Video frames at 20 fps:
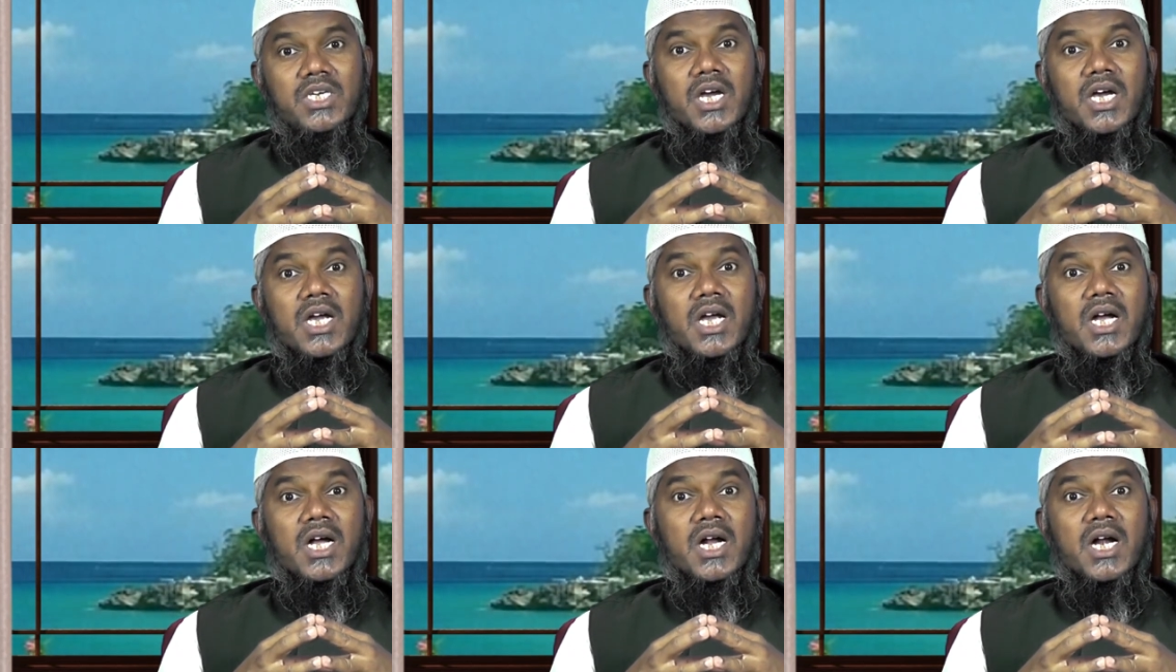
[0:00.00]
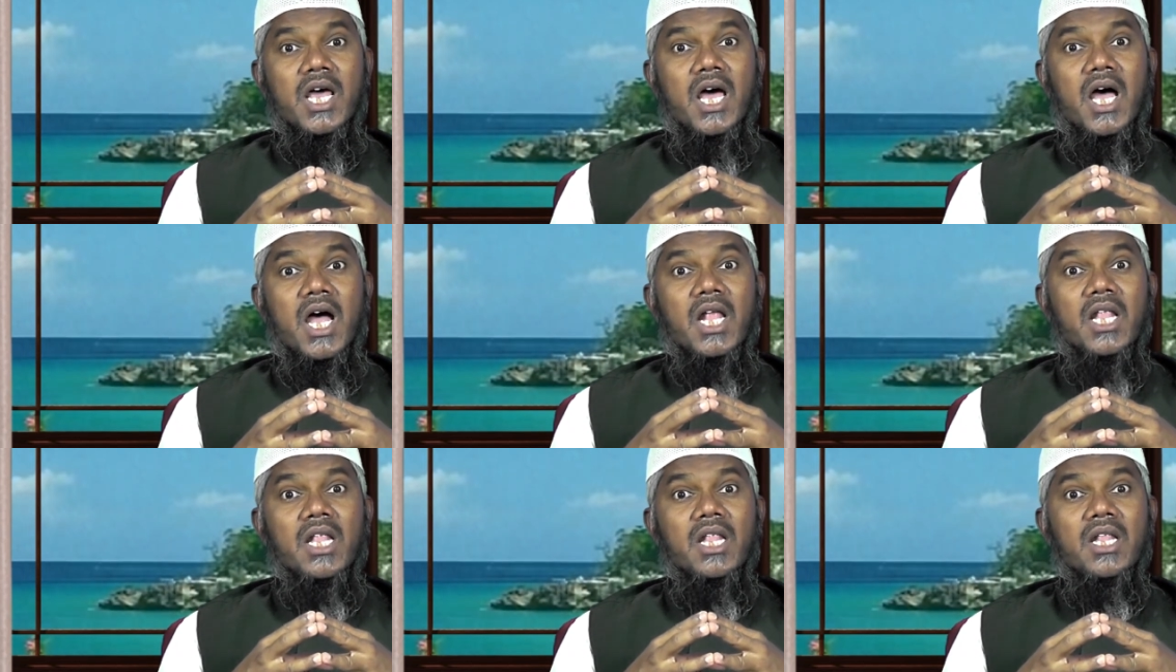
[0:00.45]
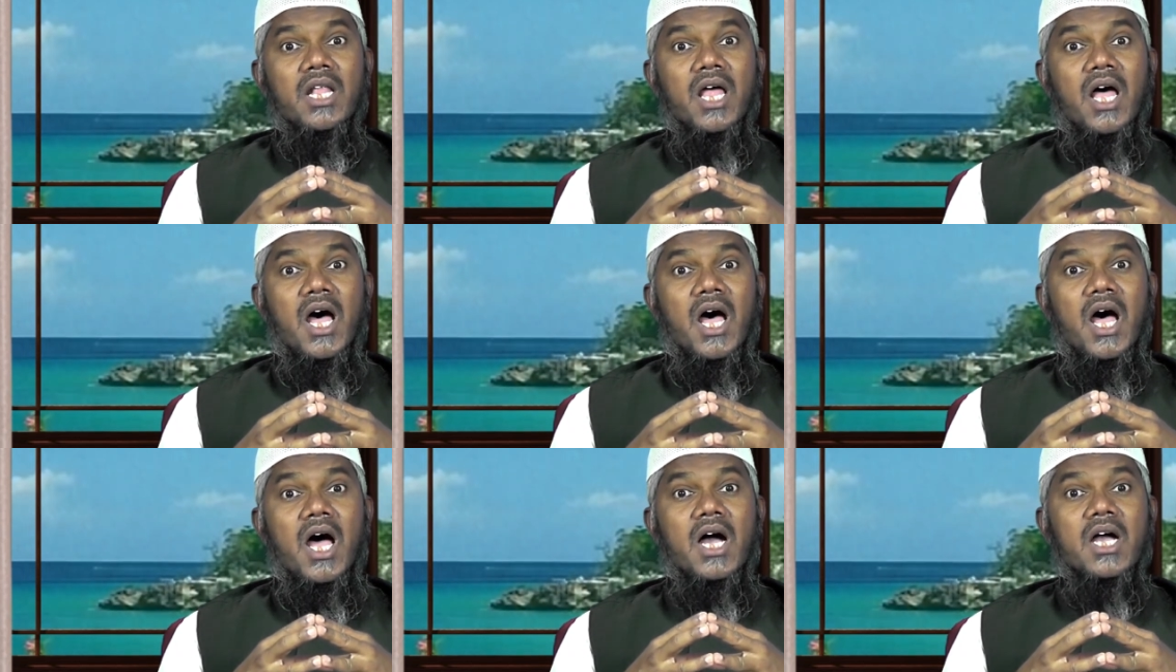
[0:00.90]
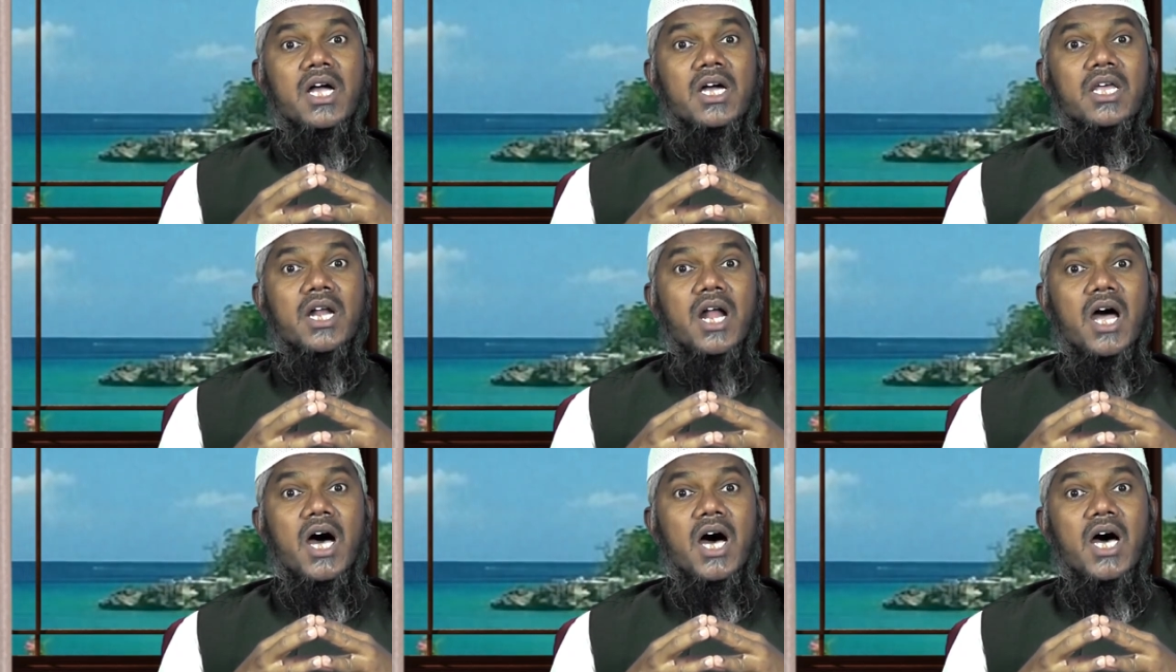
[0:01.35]
ఎక్కడ అల్లా
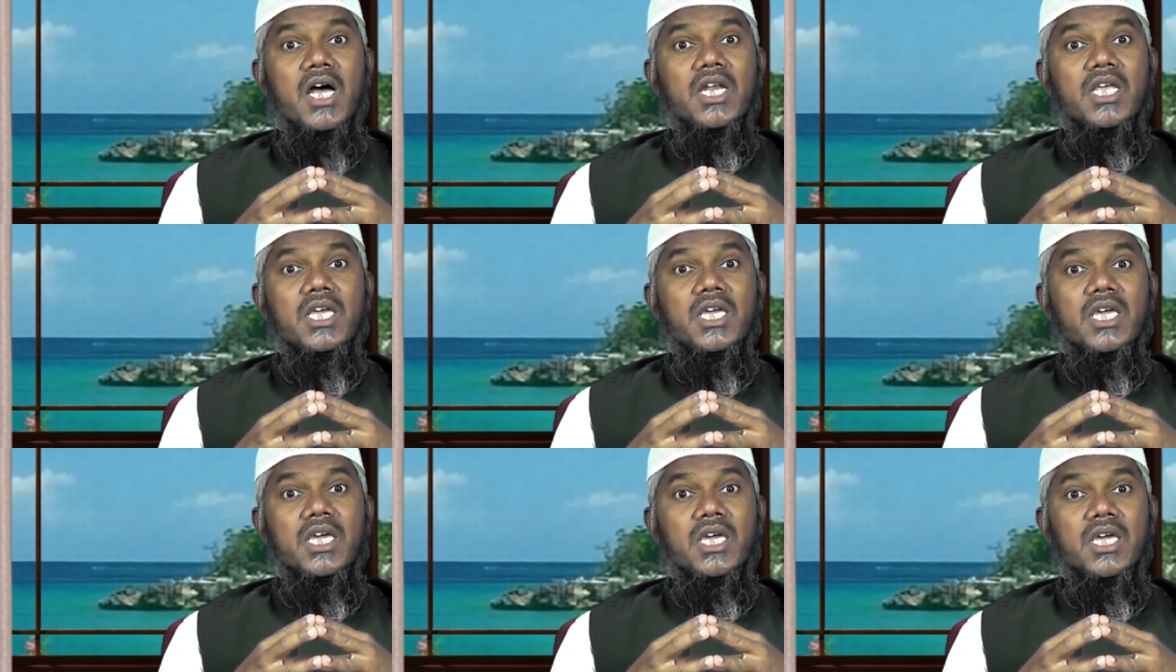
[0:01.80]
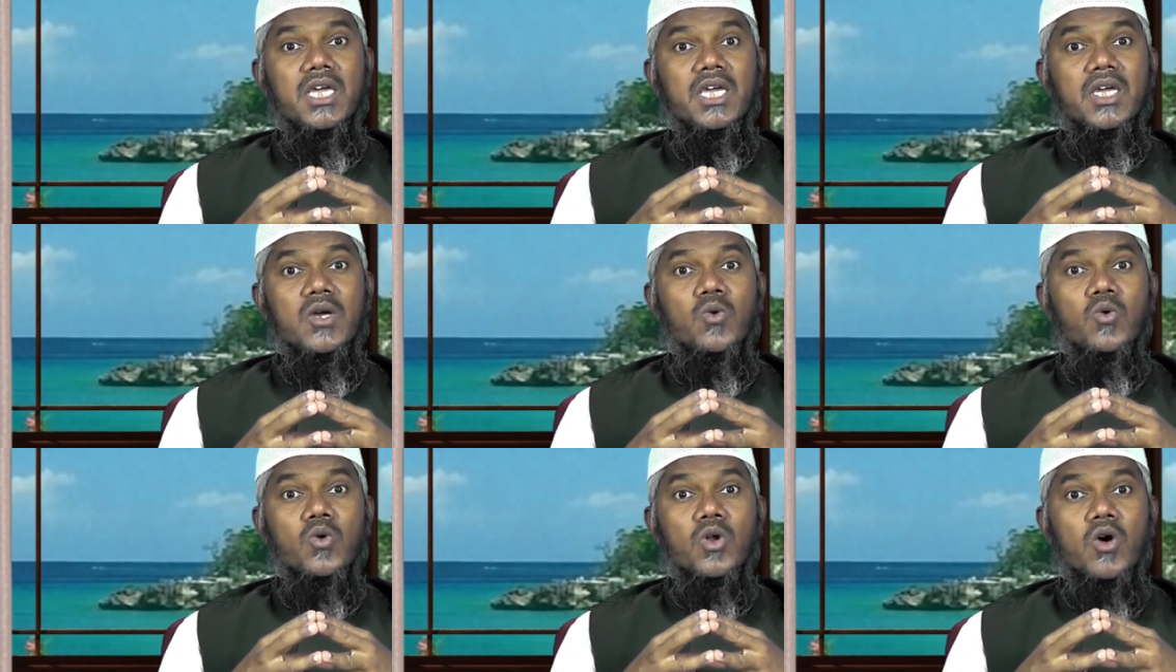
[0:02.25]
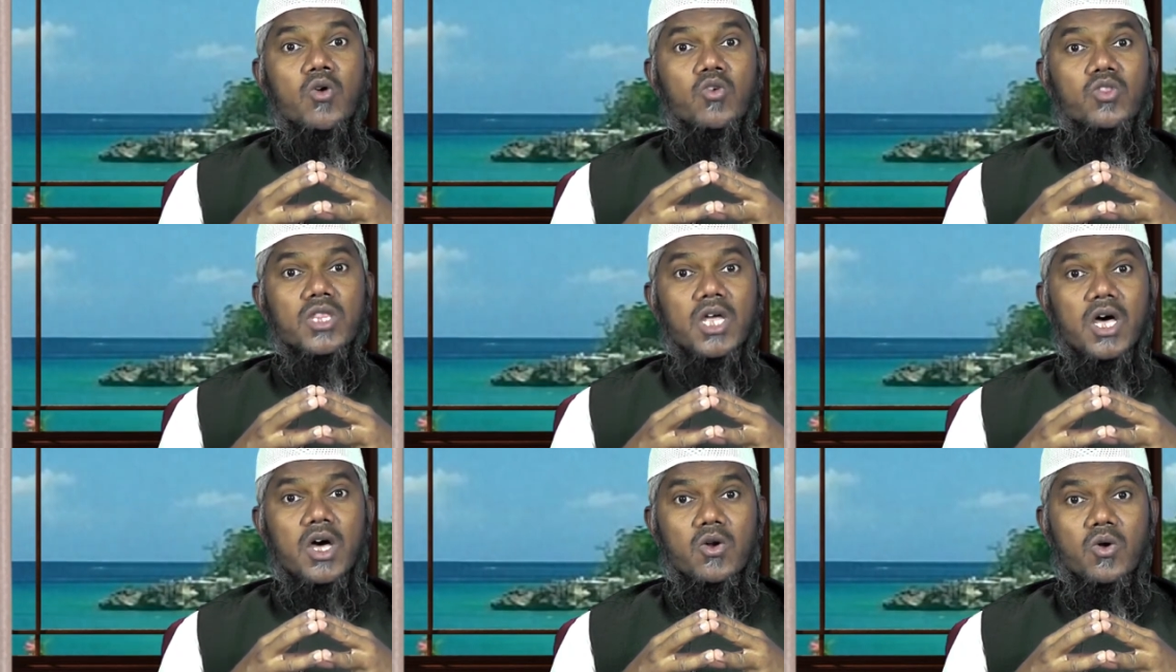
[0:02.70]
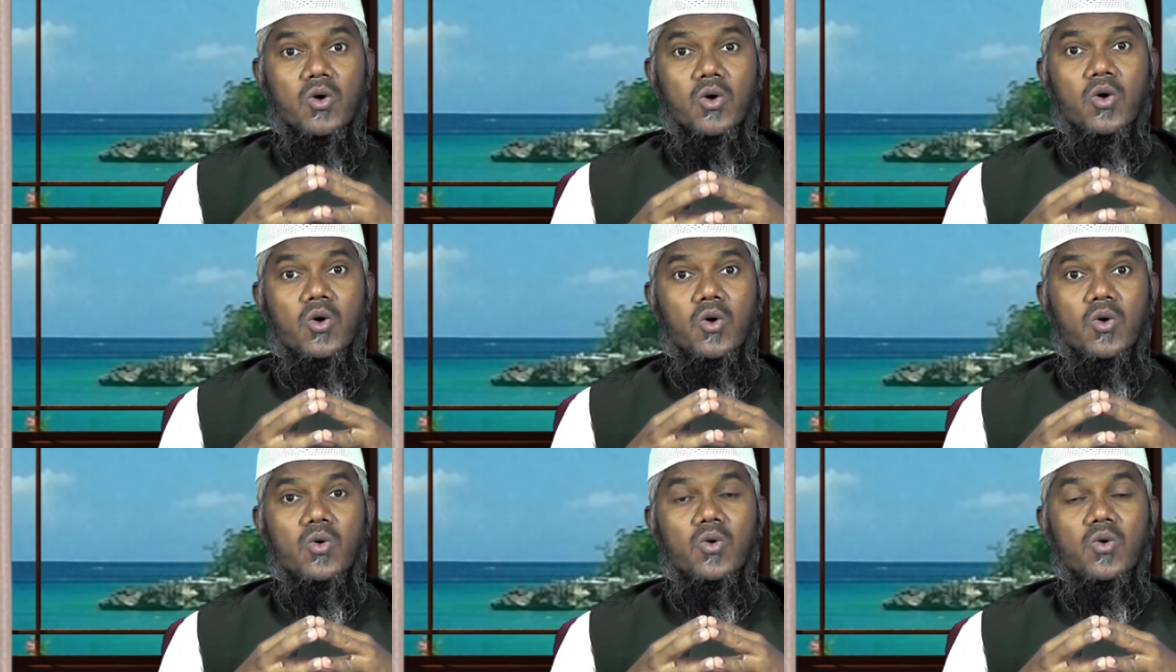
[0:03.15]
ఆగ్రహానికి గురవుతారో
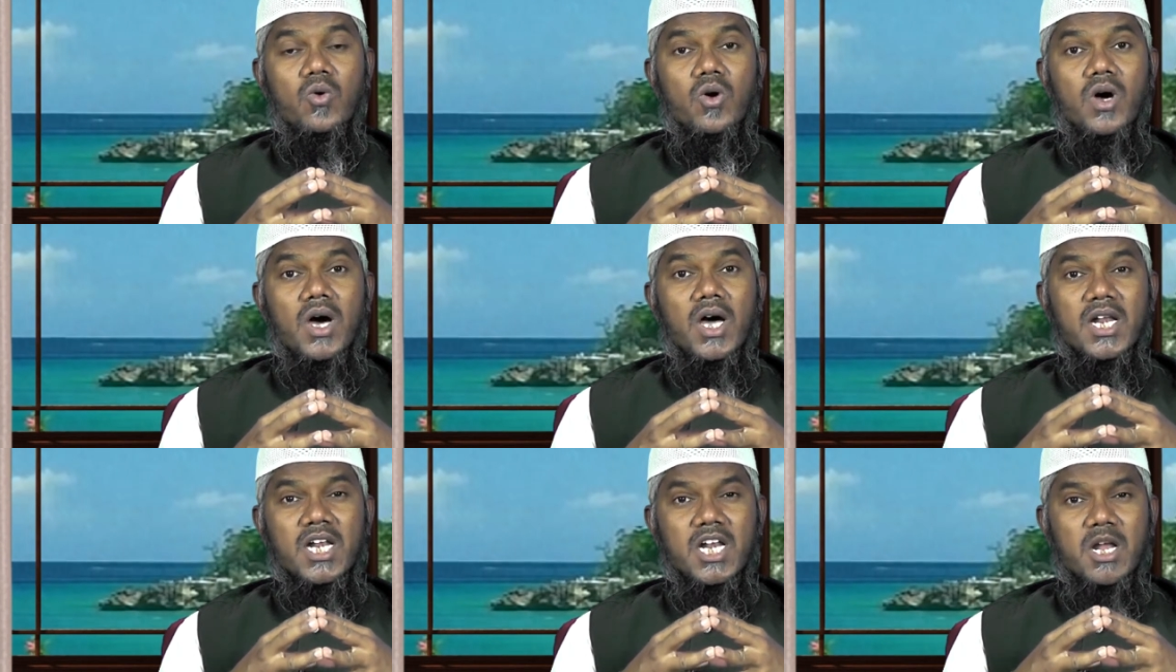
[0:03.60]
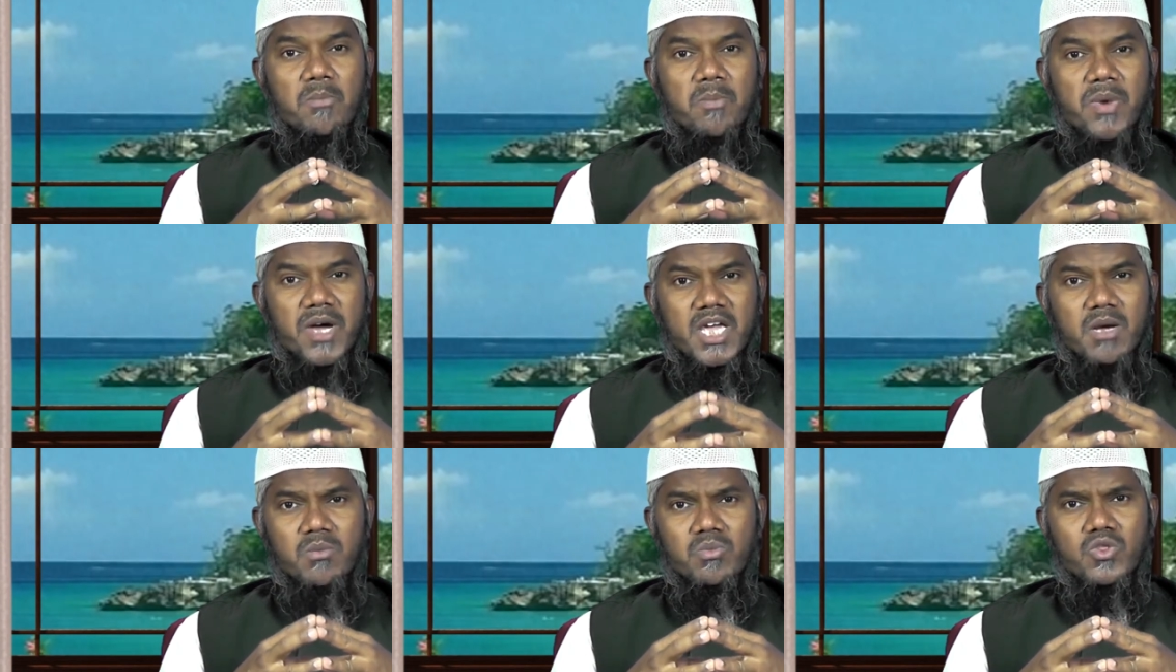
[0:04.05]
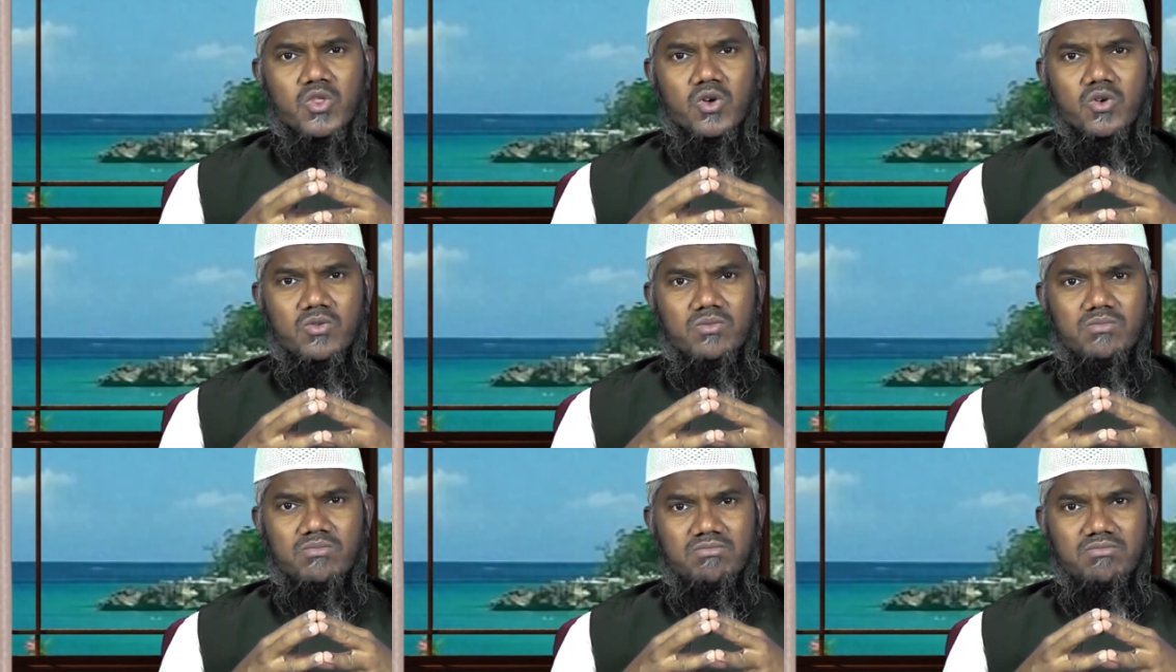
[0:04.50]
అన్న భయంతో